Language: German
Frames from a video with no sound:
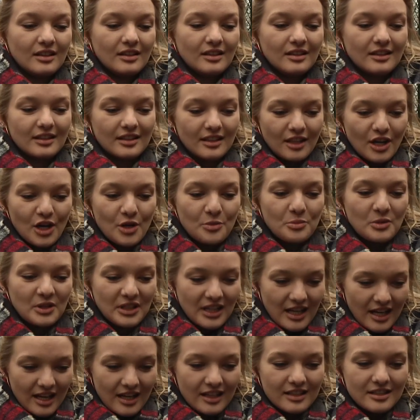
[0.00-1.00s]
Ich glaube
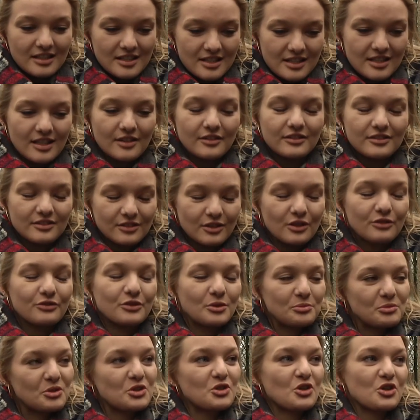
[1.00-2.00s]
ja, dass er noch
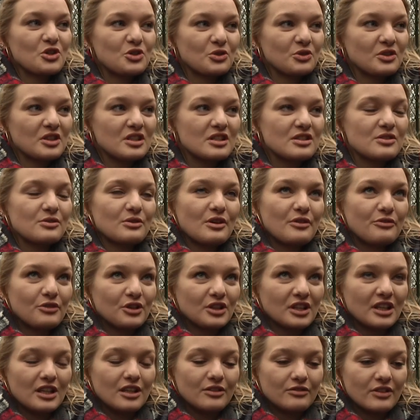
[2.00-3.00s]
von Bedeutung ist oder
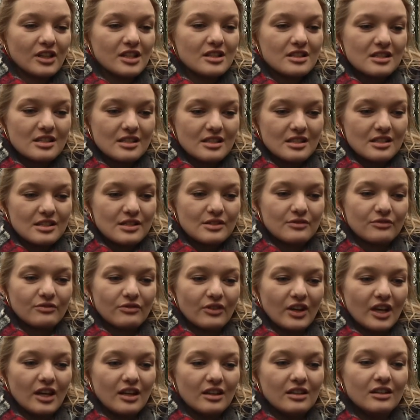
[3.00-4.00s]
von Relevanz ist,
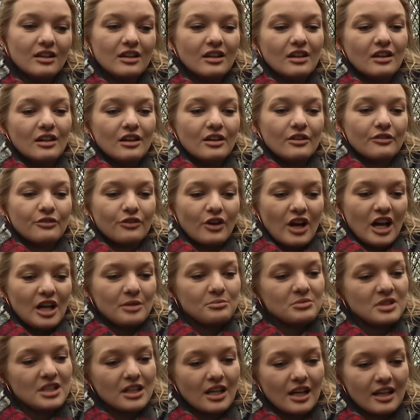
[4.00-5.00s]
weil vor
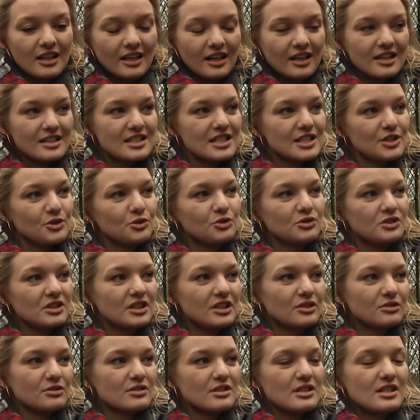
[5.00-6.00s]
allem die Generationen,
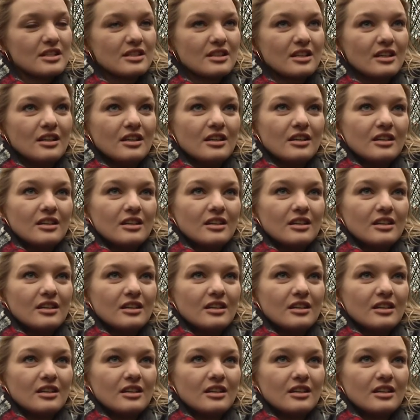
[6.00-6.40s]
die uns